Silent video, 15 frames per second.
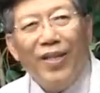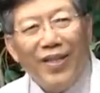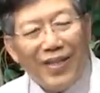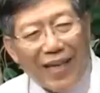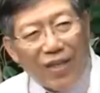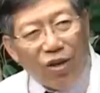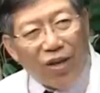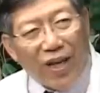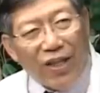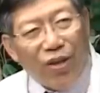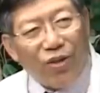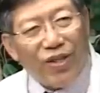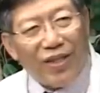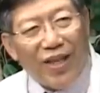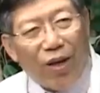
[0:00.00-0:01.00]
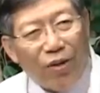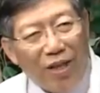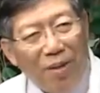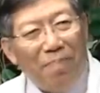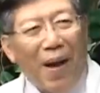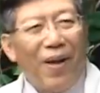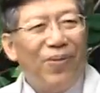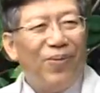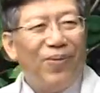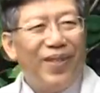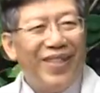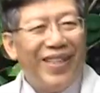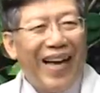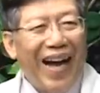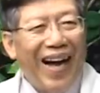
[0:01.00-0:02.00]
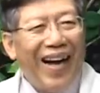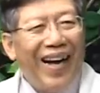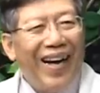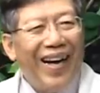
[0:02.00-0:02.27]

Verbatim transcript: 三酸甘油只要一百五以下，